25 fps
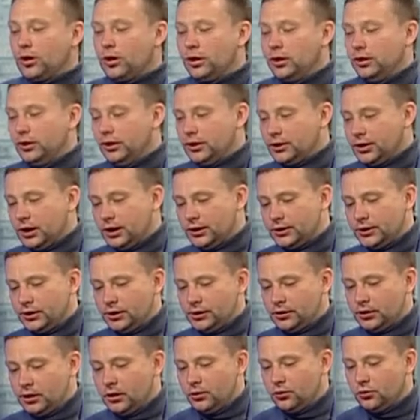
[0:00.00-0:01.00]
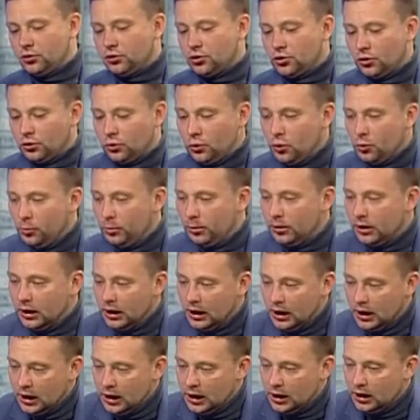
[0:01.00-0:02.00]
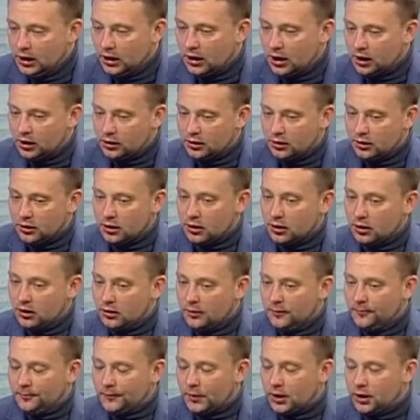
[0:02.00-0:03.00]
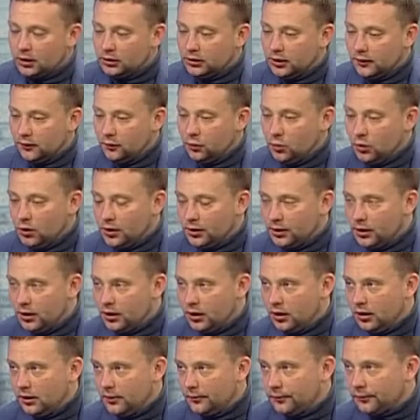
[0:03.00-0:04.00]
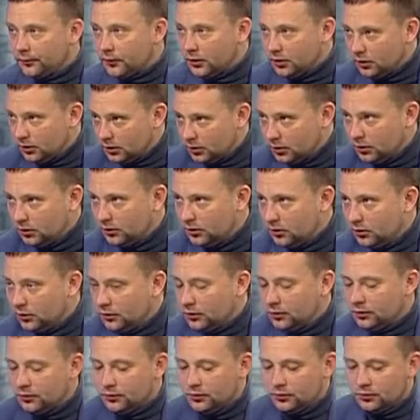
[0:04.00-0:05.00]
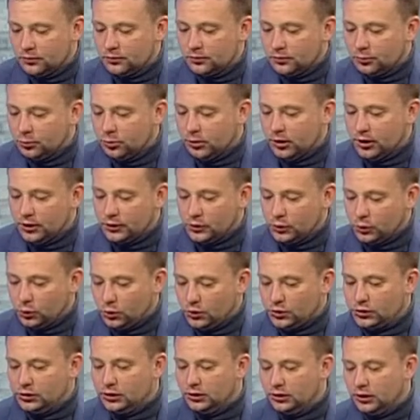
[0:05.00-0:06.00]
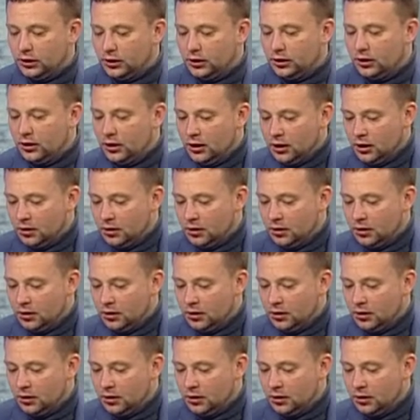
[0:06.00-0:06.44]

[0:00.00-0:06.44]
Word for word: организации «Союз Чернобыль», а как, как давно она э, была создана,